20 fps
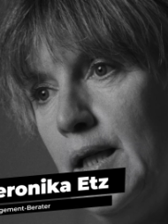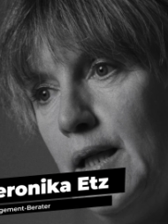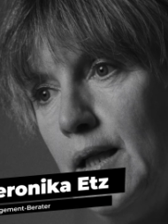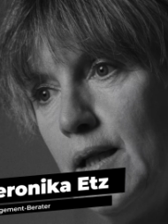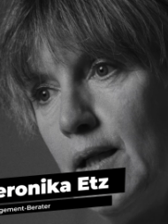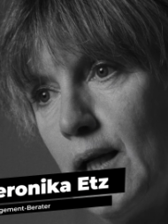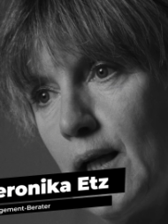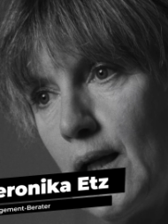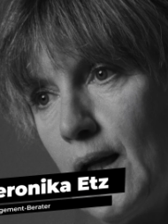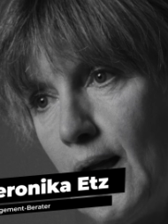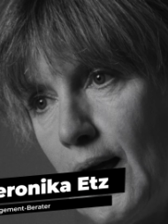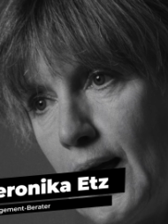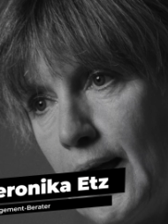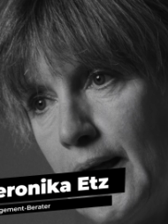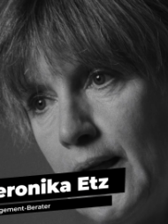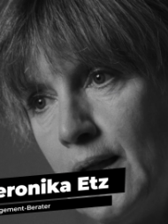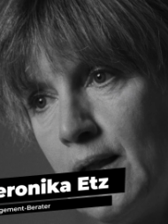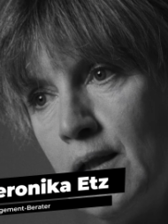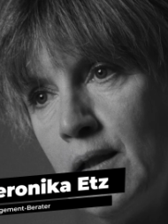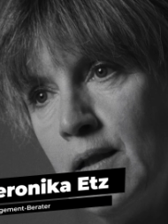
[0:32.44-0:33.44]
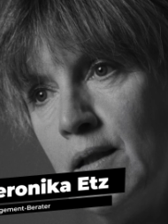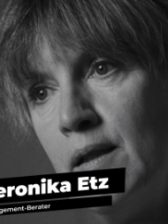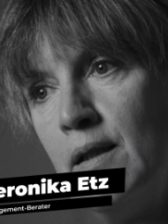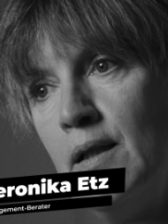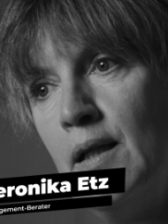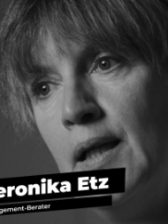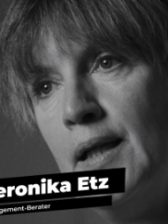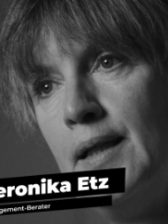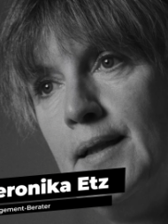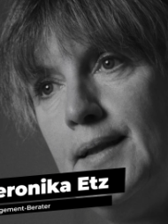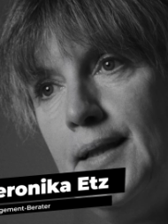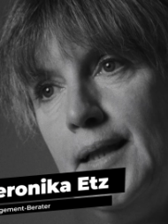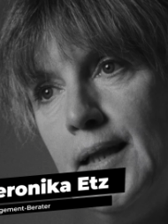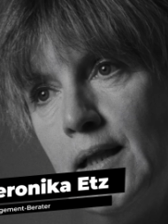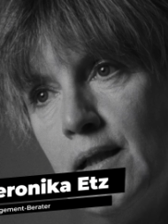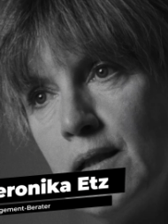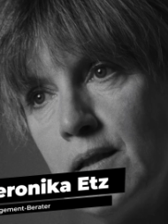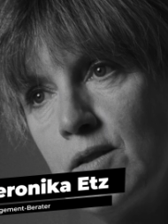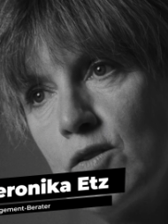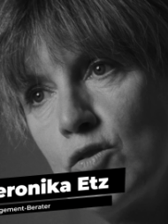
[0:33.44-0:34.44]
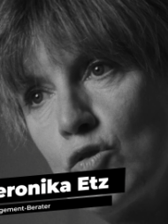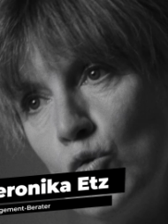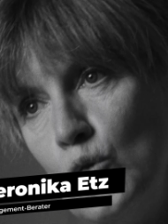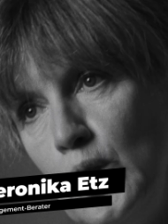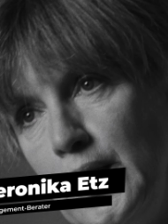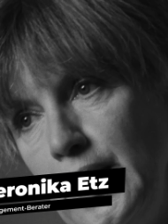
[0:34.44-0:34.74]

in kleinen Dingen zu